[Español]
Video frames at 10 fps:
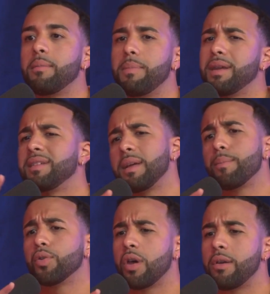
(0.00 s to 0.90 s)
Para ese
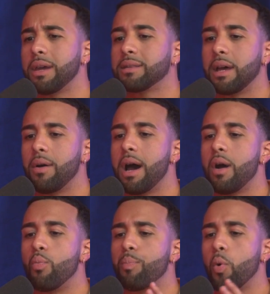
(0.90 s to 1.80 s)
tiempo todavía estaba
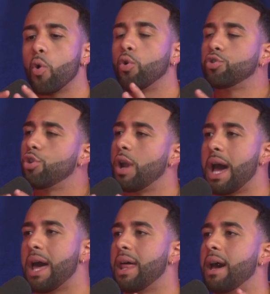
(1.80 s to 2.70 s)
un poco
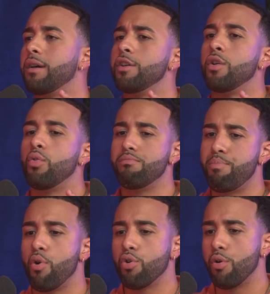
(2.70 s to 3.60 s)
controlada, un
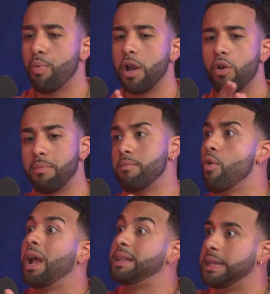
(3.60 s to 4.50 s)
poco, pues, los
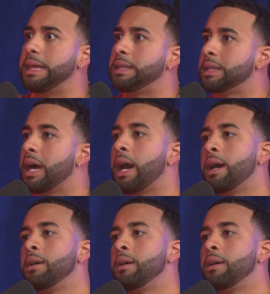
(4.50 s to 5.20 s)
mismos artistas,